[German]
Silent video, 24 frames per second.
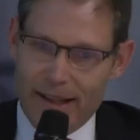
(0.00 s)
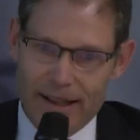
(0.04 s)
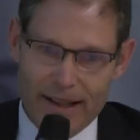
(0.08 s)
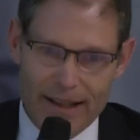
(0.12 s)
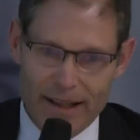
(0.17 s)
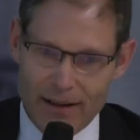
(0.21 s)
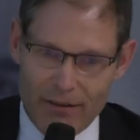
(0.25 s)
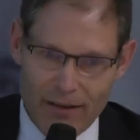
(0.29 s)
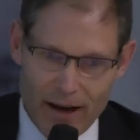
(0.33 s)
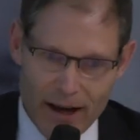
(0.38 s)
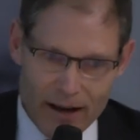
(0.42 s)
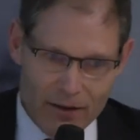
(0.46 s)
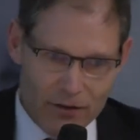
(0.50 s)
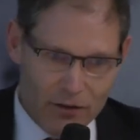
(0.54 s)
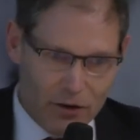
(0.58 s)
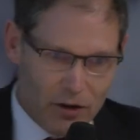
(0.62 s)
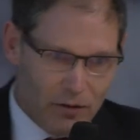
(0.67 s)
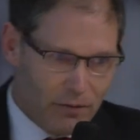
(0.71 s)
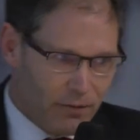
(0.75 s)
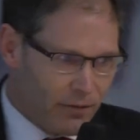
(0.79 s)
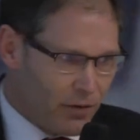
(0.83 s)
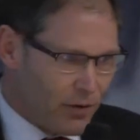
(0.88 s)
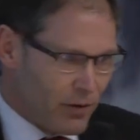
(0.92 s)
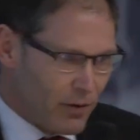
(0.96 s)
ich weiß
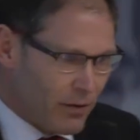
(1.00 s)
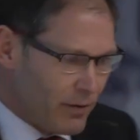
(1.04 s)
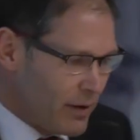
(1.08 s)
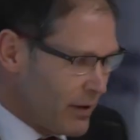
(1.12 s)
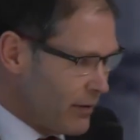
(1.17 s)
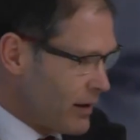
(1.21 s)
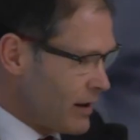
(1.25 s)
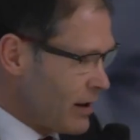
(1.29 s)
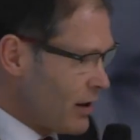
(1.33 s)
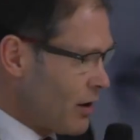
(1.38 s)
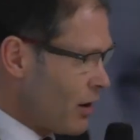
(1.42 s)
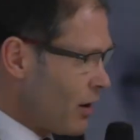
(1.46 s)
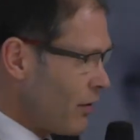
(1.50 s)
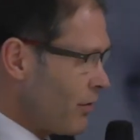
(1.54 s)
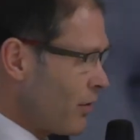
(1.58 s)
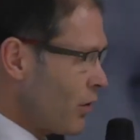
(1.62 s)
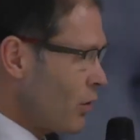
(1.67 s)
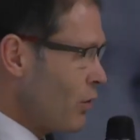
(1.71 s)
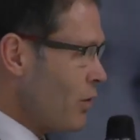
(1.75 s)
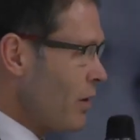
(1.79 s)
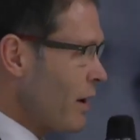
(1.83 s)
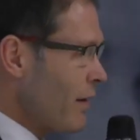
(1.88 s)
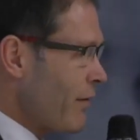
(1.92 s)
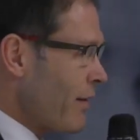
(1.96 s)
nicht vor wie vielen Jahren,
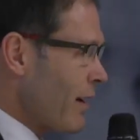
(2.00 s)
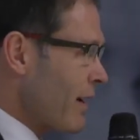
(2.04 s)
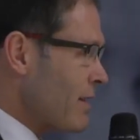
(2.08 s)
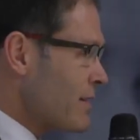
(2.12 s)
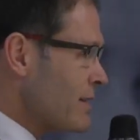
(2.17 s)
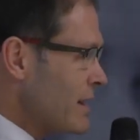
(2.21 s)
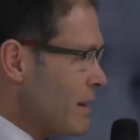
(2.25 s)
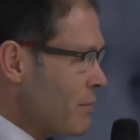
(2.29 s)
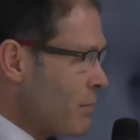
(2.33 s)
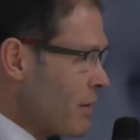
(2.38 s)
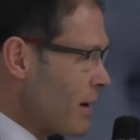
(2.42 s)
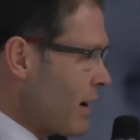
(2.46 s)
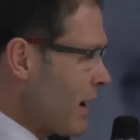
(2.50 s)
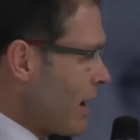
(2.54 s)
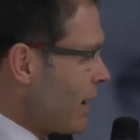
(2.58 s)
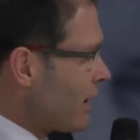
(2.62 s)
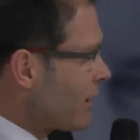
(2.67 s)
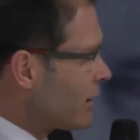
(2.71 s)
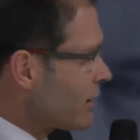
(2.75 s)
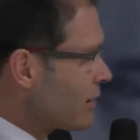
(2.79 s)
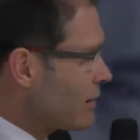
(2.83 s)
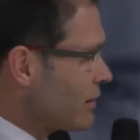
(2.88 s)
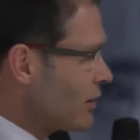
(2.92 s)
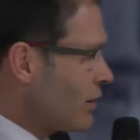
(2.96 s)
vor ungefähr sieben,
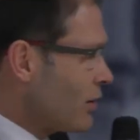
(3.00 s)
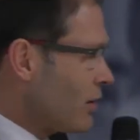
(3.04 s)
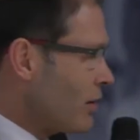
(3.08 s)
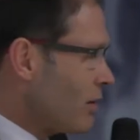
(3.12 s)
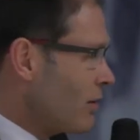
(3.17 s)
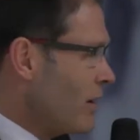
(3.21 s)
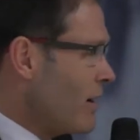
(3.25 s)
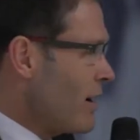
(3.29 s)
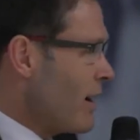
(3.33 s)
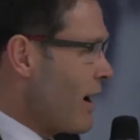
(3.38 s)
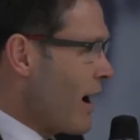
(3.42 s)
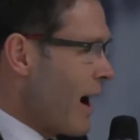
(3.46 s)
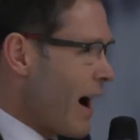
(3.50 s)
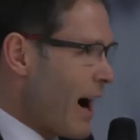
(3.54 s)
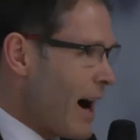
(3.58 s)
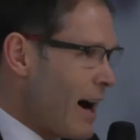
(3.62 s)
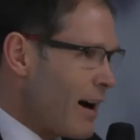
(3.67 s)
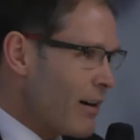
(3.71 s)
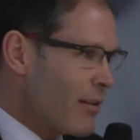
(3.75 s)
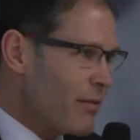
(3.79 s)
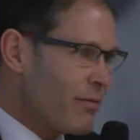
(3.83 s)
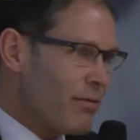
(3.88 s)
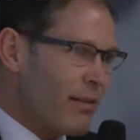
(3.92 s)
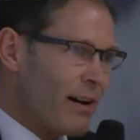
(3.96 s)
acht Jahren
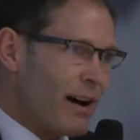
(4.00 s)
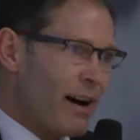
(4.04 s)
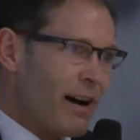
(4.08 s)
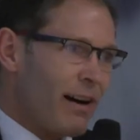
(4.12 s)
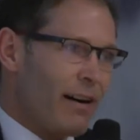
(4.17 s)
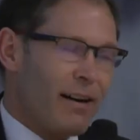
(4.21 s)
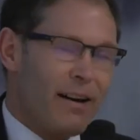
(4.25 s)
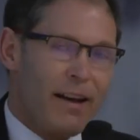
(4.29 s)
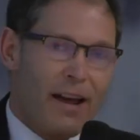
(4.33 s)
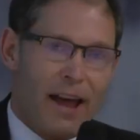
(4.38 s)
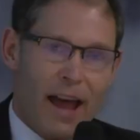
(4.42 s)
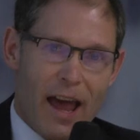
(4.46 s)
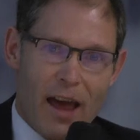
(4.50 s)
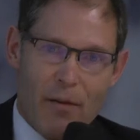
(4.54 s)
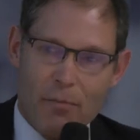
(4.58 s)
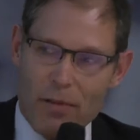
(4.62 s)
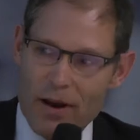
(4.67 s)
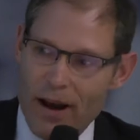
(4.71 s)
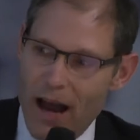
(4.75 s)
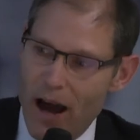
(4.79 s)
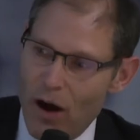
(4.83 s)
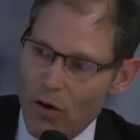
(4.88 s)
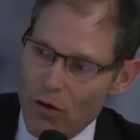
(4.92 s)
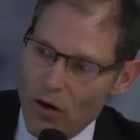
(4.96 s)
angefangen,
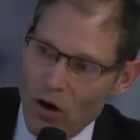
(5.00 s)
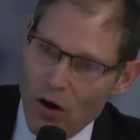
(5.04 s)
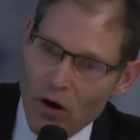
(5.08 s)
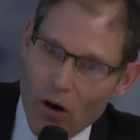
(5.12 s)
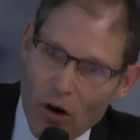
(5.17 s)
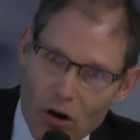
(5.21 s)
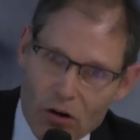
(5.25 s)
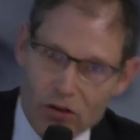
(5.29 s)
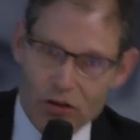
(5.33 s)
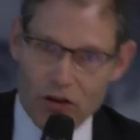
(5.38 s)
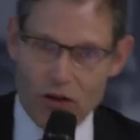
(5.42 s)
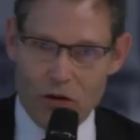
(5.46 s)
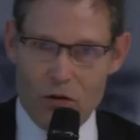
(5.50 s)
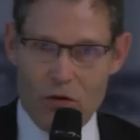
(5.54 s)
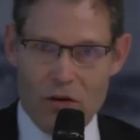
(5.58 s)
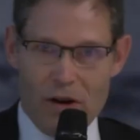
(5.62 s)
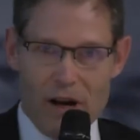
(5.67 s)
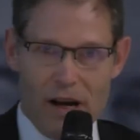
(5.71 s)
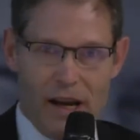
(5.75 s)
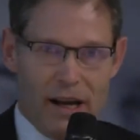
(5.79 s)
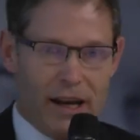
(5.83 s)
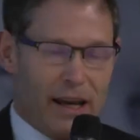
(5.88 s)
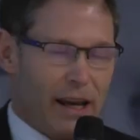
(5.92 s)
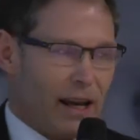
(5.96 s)
eben auch noch
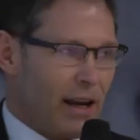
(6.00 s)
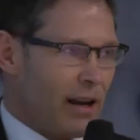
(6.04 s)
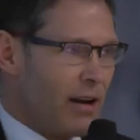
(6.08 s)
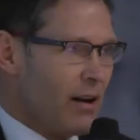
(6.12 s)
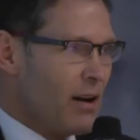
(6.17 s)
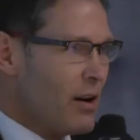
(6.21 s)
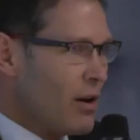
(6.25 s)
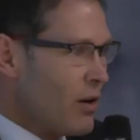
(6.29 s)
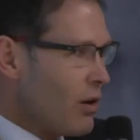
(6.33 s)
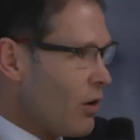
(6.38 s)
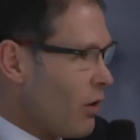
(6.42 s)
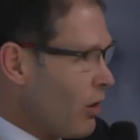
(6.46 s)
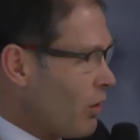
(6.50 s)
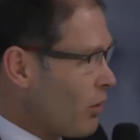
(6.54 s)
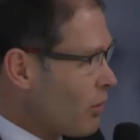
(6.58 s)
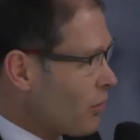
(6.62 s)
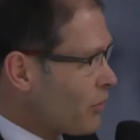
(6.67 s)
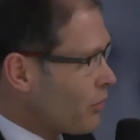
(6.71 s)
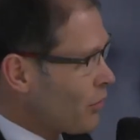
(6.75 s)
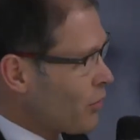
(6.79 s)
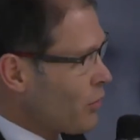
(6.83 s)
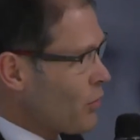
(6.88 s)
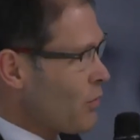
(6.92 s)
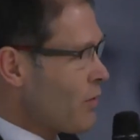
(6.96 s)
Kochschulen geben.
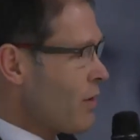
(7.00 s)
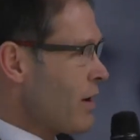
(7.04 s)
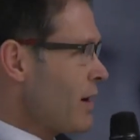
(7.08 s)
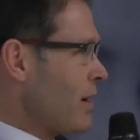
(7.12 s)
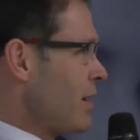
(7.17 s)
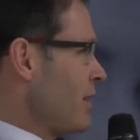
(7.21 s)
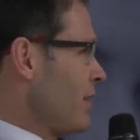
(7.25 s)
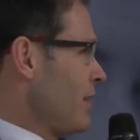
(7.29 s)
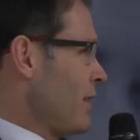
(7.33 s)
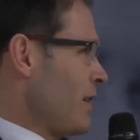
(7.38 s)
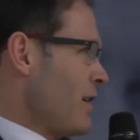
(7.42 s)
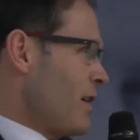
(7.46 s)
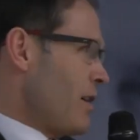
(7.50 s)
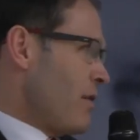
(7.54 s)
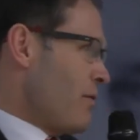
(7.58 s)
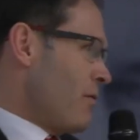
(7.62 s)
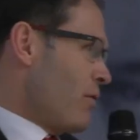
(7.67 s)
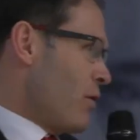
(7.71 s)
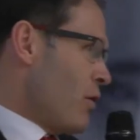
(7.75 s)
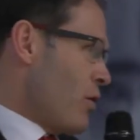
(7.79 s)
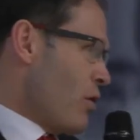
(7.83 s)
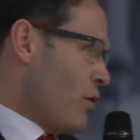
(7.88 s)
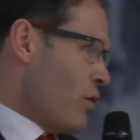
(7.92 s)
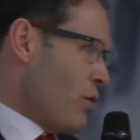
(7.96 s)
Kochschulen,
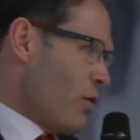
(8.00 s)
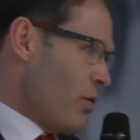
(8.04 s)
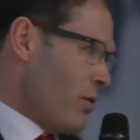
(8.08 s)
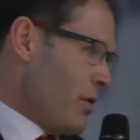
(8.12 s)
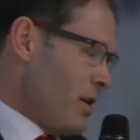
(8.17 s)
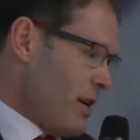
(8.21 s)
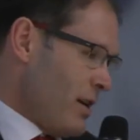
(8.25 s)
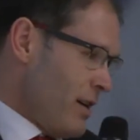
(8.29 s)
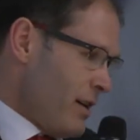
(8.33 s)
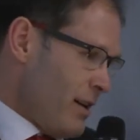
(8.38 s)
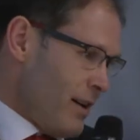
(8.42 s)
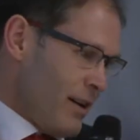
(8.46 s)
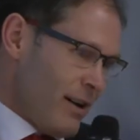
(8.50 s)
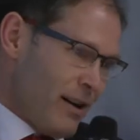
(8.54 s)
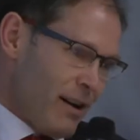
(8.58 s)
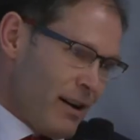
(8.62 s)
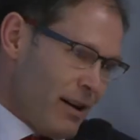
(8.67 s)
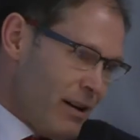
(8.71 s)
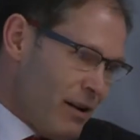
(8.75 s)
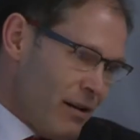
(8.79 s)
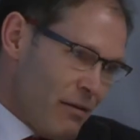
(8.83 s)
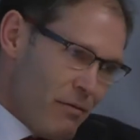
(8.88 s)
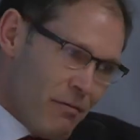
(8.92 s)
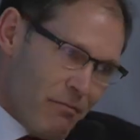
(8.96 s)
wo
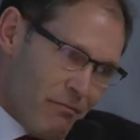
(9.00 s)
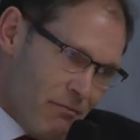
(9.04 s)
äh,